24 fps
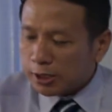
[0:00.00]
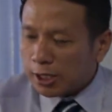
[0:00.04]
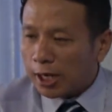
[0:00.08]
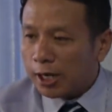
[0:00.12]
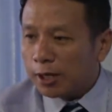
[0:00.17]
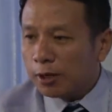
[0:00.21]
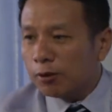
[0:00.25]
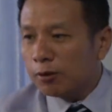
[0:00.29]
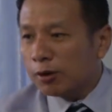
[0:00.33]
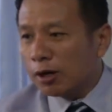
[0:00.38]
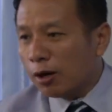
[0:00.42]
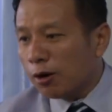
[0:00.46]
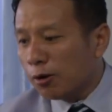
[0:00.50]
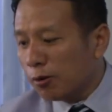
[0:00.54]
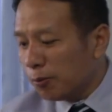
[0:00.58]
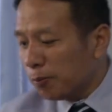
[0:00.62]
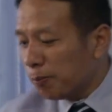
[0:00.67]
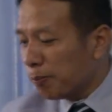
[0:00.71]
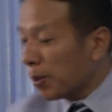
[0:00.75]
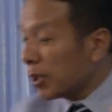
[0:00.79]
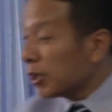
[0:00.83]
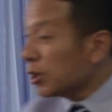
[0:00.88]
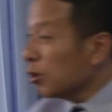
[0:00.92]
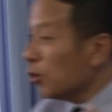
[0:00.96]
ตใจของเรา
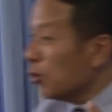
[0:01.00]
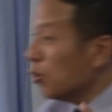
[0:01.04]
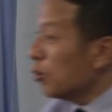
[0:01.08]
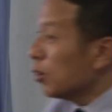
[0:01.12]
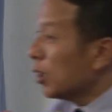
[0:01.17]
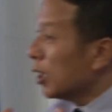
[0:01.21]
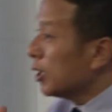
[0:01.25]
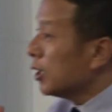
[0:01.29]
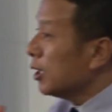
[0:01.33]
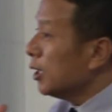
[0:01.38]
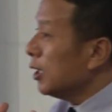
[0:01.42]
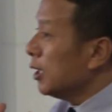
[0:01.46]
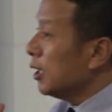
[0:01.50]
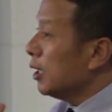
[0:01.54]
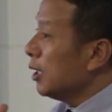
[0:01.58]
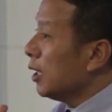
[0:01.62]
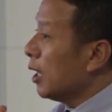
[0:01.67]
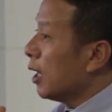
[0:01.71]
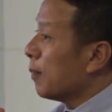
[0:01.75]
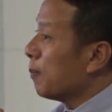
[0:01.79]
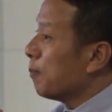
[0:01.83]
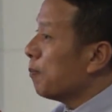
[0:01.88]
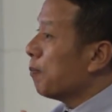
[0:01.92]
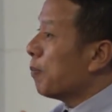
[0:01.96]
ประตูในที่นี้
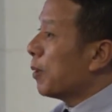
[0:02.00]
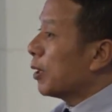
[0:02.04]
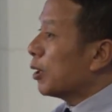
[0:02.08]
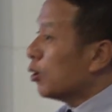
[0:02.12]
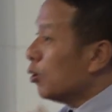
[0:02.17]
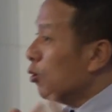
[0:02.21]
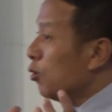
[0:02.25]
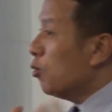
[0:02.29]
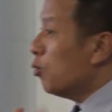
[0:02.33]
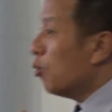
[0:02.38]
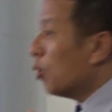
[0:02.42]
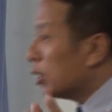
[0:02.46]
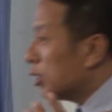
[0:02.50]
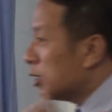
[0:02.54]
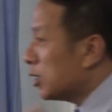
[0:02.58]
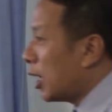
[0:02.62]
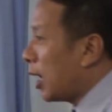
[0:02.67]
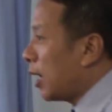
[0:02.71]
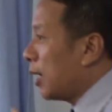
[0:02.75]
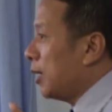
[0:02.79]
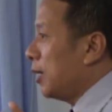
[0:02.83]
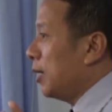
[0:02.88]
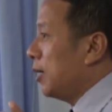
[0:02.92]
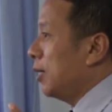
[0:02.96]
เนี่ยประตูหัวใจ
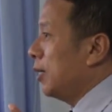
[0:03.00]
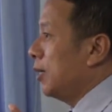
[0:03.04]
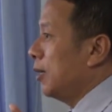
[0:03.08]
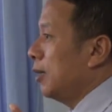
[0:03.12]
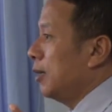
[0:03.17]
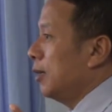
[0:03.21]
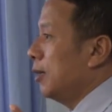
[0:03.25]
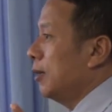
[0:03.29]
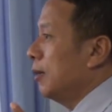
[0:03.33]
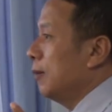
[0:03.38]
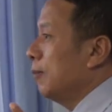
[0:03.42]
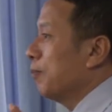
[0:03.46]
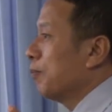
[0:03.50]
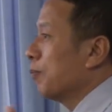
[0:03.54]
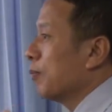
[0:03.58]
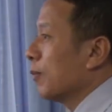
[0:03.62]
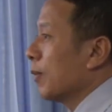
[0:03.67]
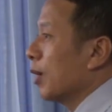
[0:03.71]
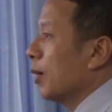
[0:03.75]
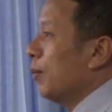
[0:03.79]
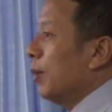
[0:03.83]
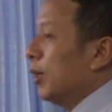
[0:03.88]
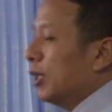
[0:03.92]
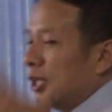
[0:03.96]

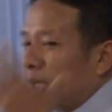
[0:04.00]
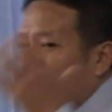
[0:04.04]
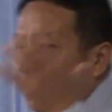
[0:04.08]
ไม่